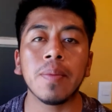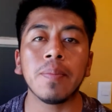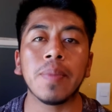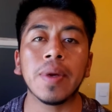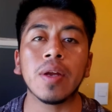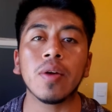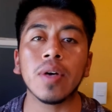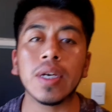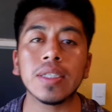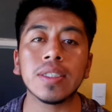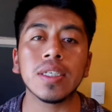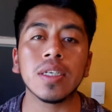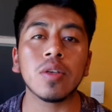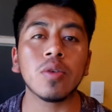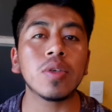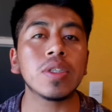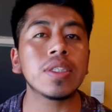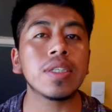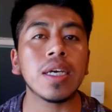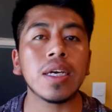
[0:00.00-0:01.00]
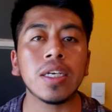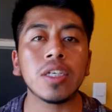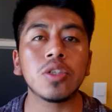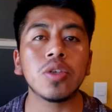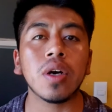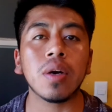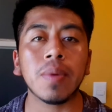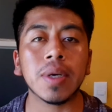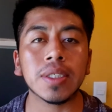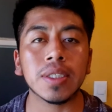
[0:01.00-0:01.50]
pero ese no está
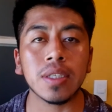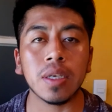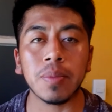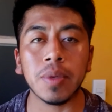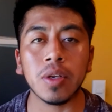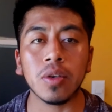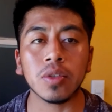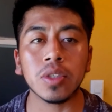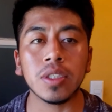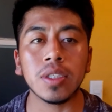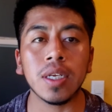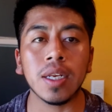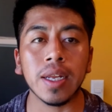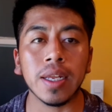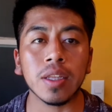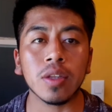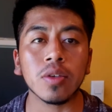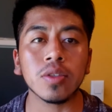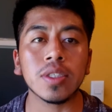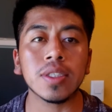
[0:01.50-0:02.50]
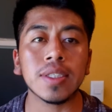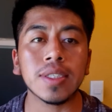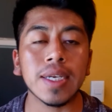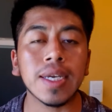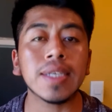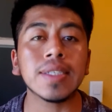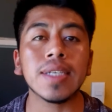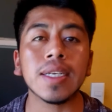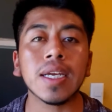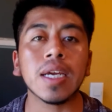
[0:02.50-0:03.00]
hecho a base de minoxidil, entonces
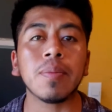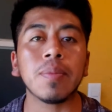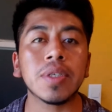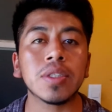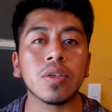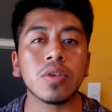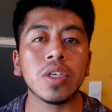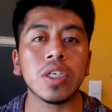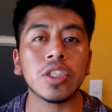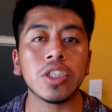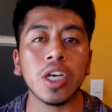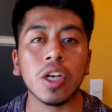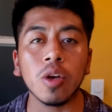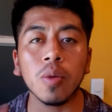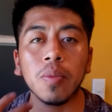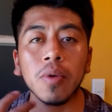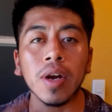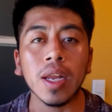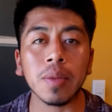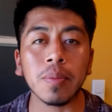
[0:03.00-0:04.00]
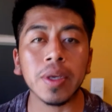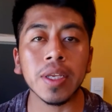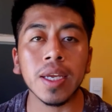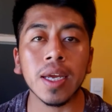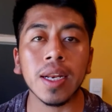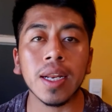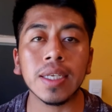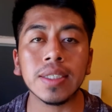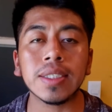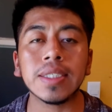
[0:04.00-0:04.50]
es el que me estoy echando por las
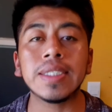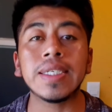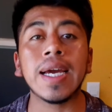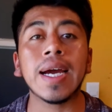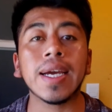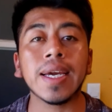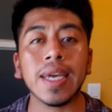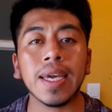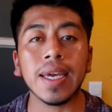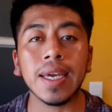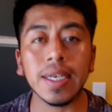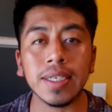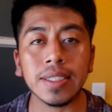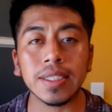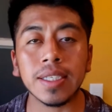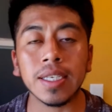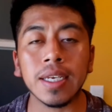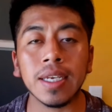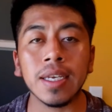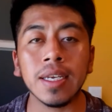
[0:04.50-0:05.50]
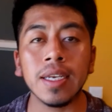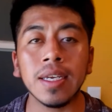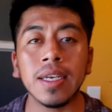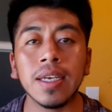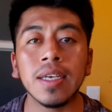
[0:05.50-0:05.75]
mañanas, ya que este